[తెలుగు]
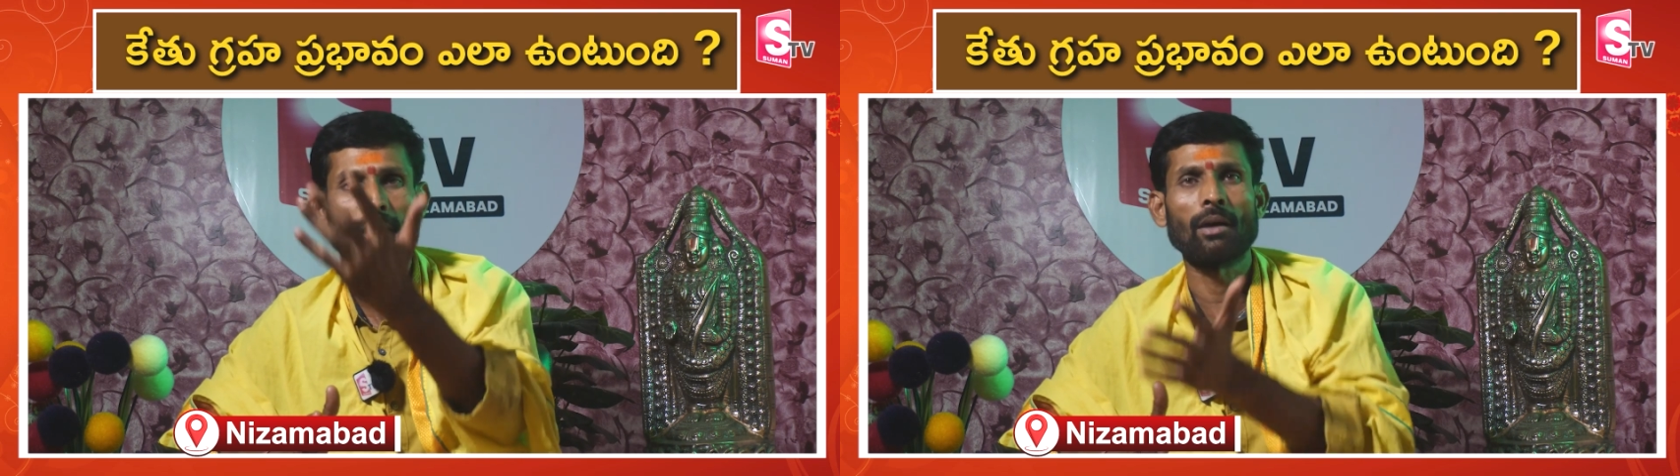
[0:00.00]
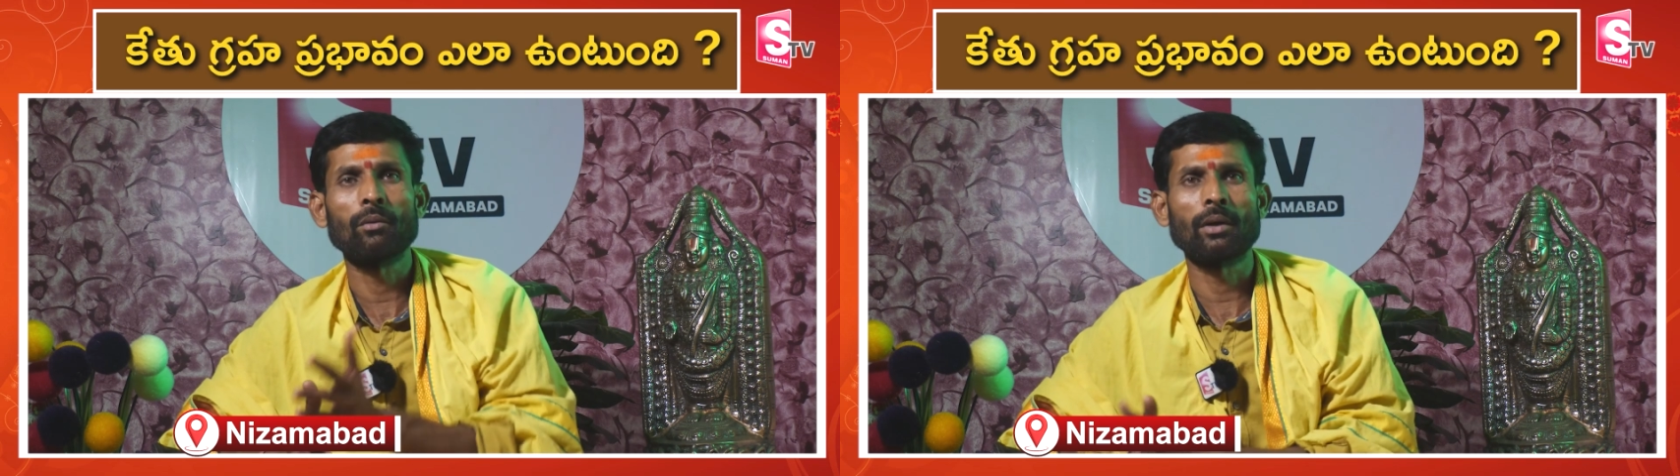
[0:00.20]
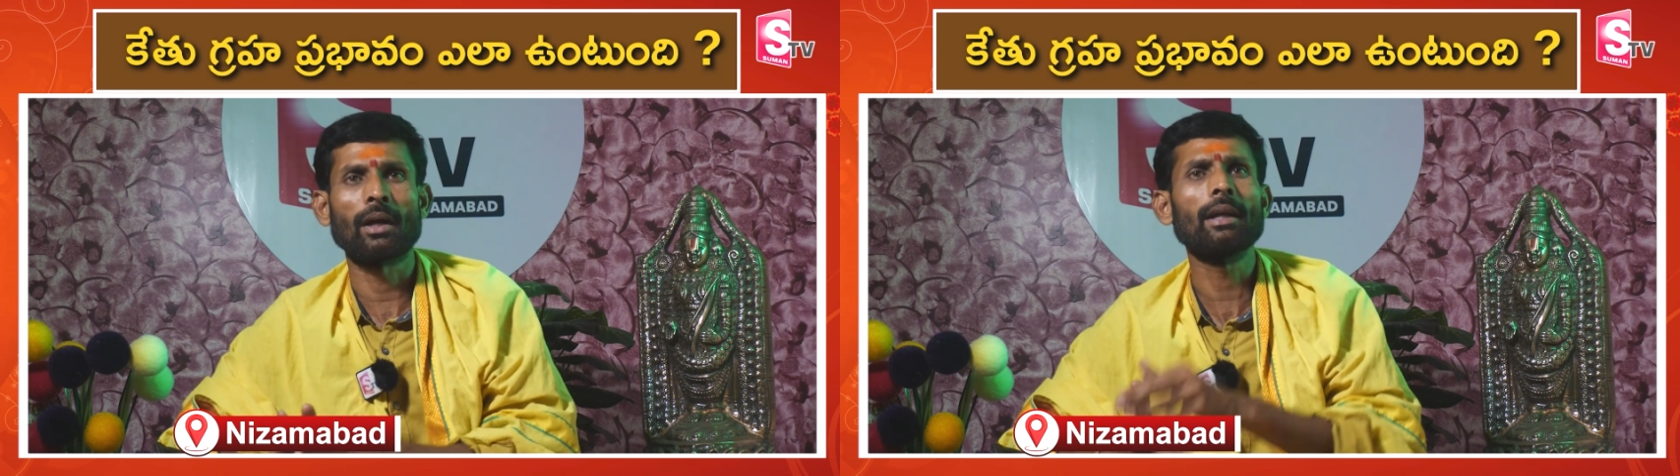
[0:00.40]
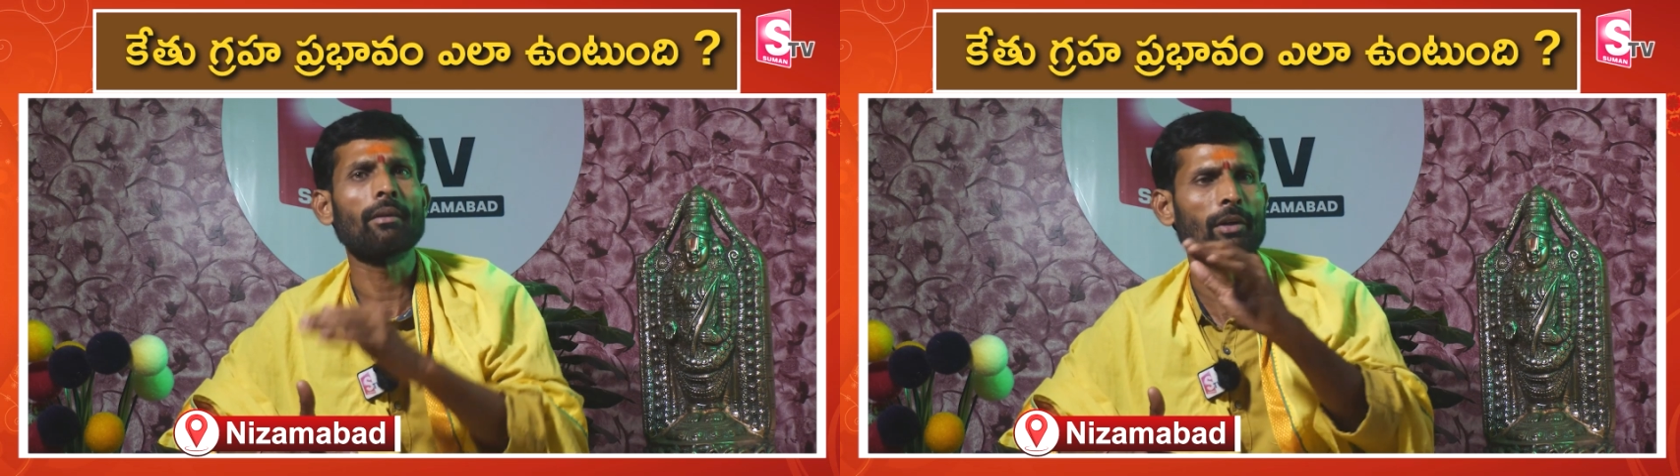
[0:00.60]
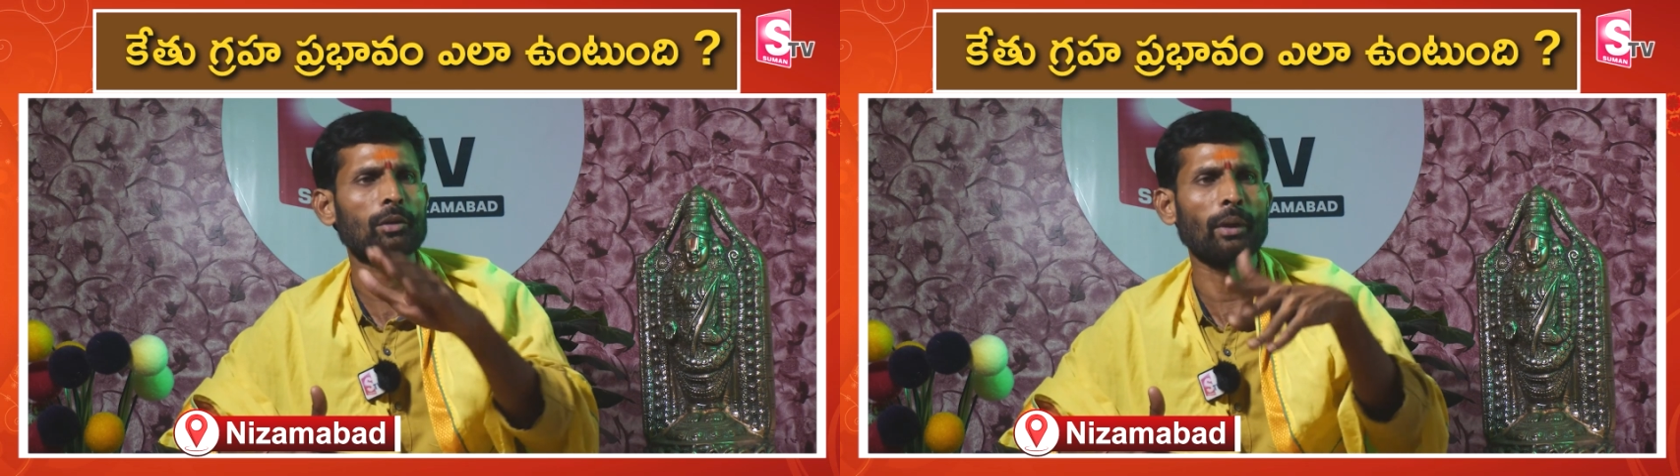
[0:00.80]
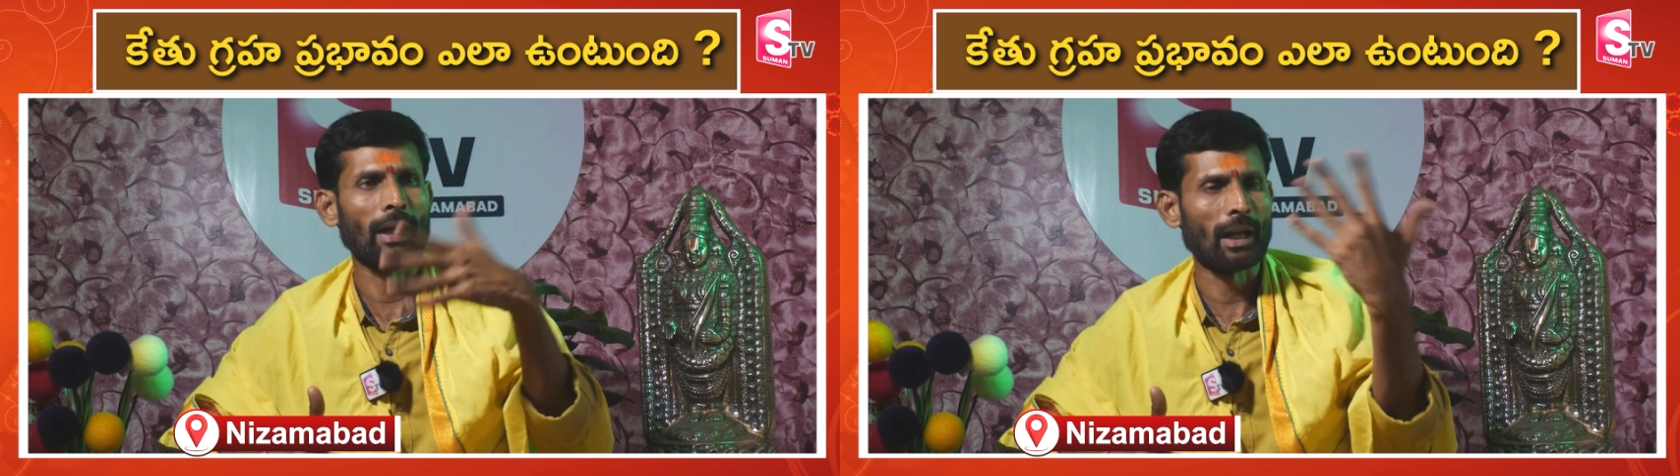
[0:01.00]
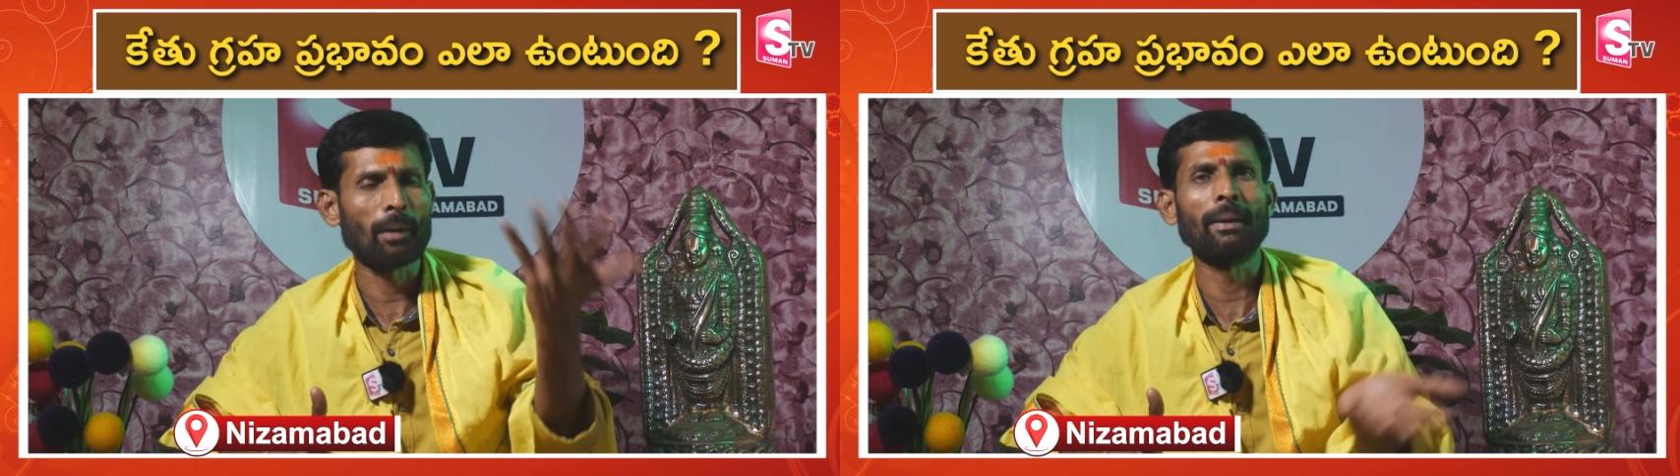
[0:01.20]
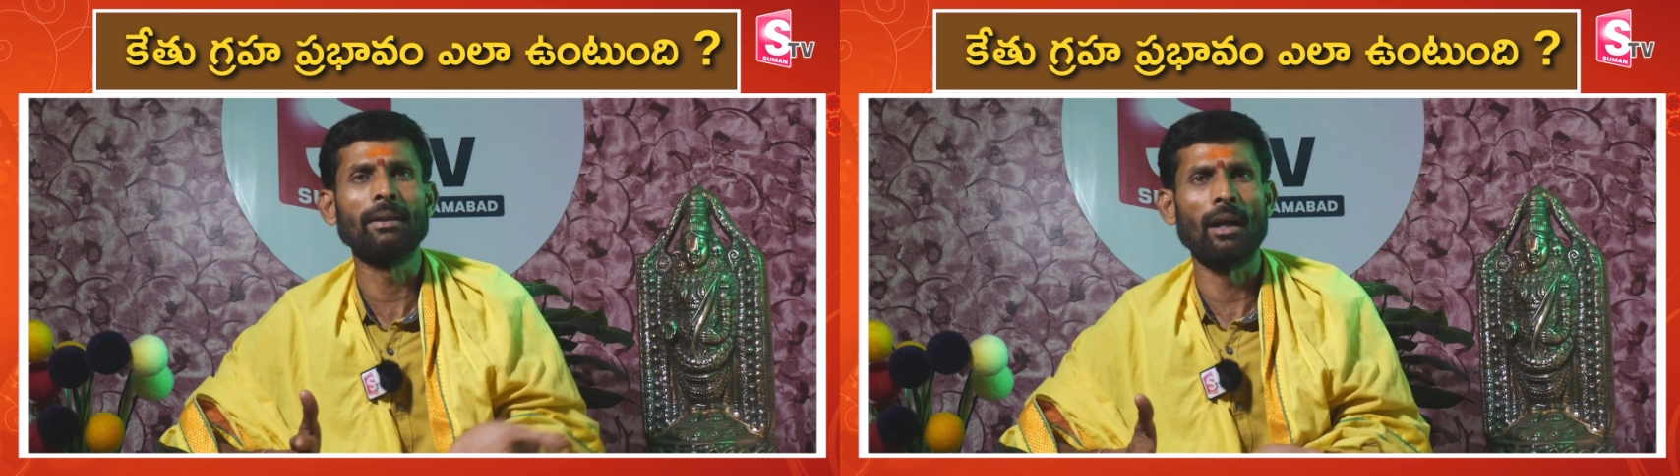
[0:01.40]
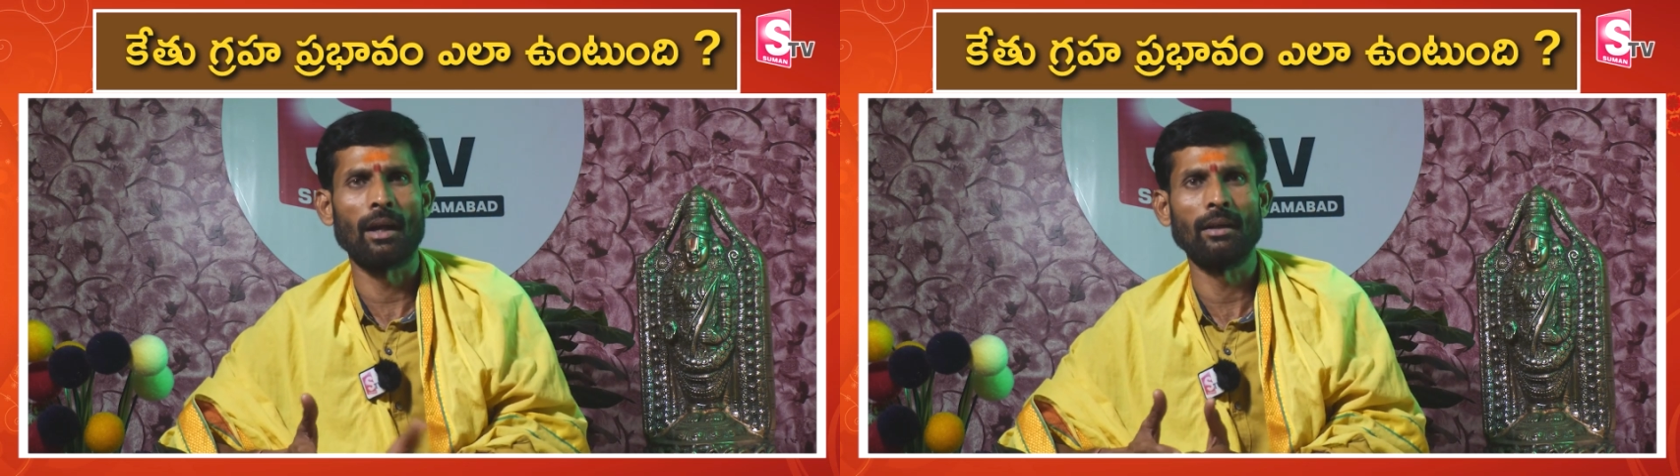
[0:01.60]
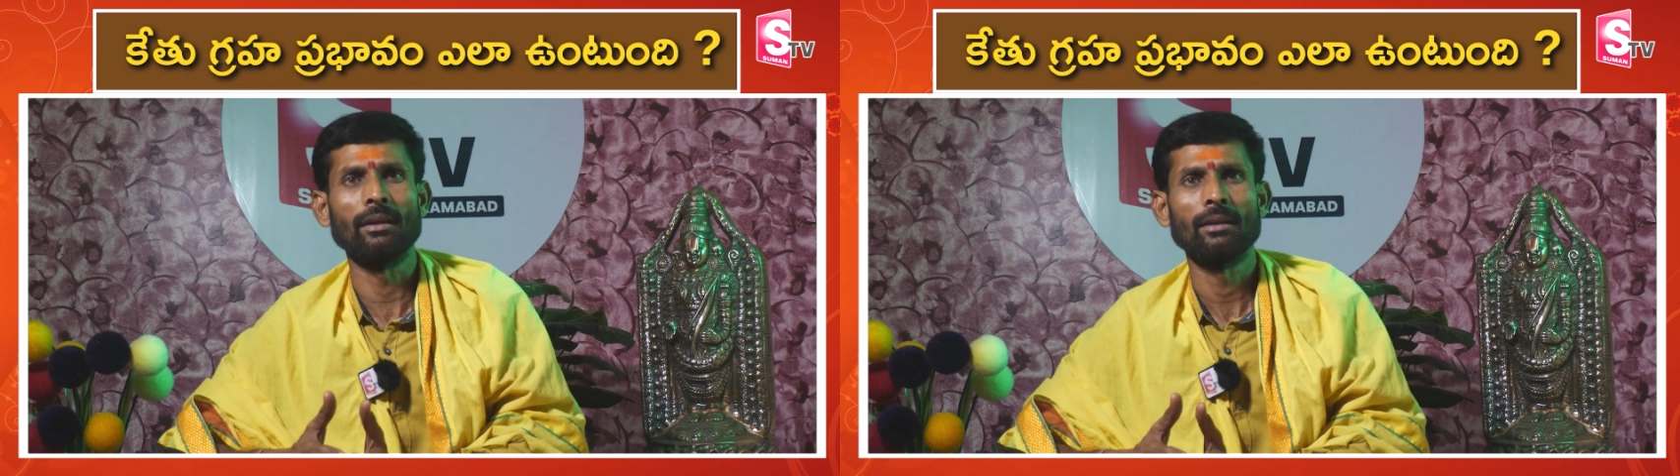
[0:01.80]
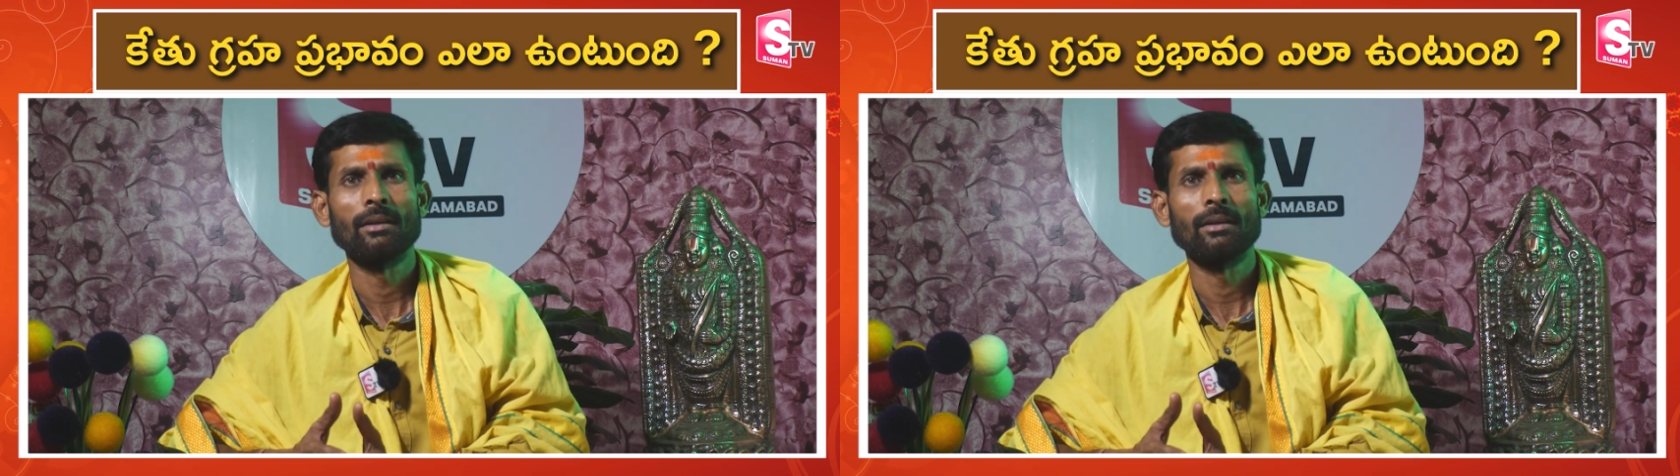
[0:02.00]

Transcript: ఎలా ఉండాలి ఎవరితో ఎలా మెదలాలి